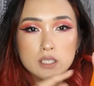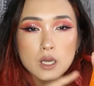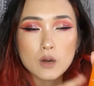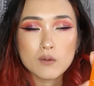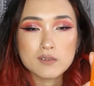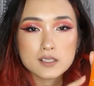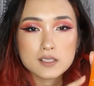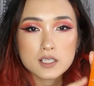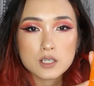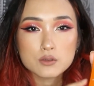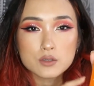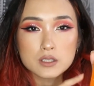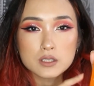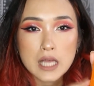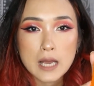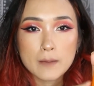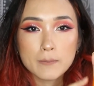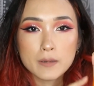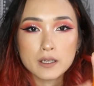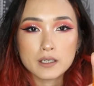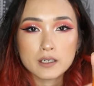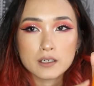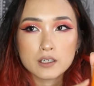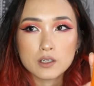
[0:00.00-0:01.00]
那我知道说
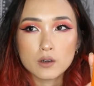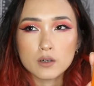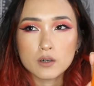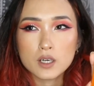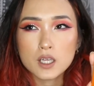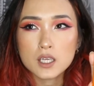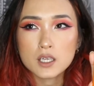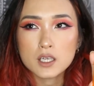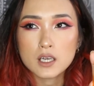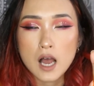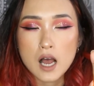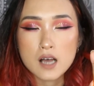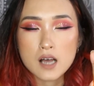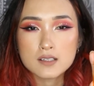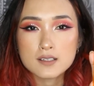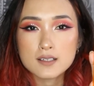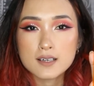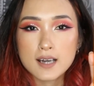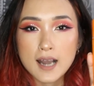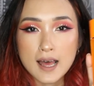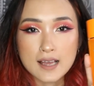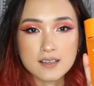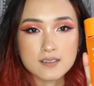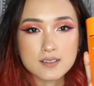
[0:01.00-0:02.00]
他们有另一个好像
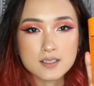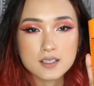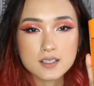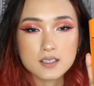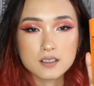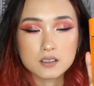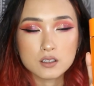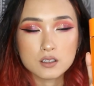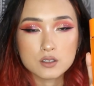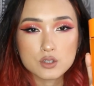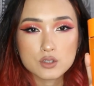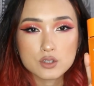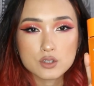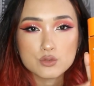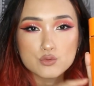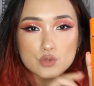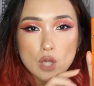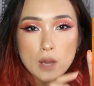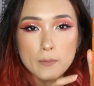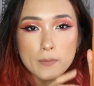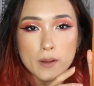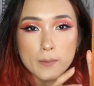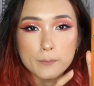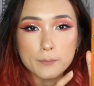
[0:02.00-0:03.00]
是蓝色的，就是
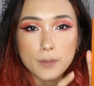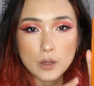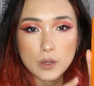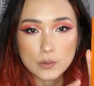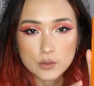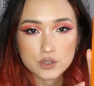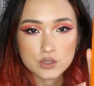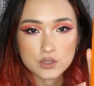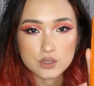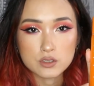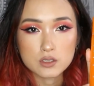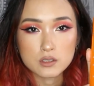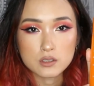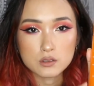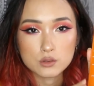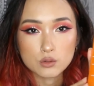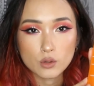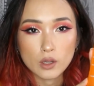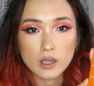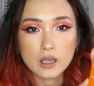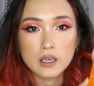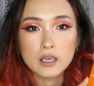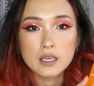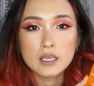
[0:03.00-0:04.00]
专门保湿的，对。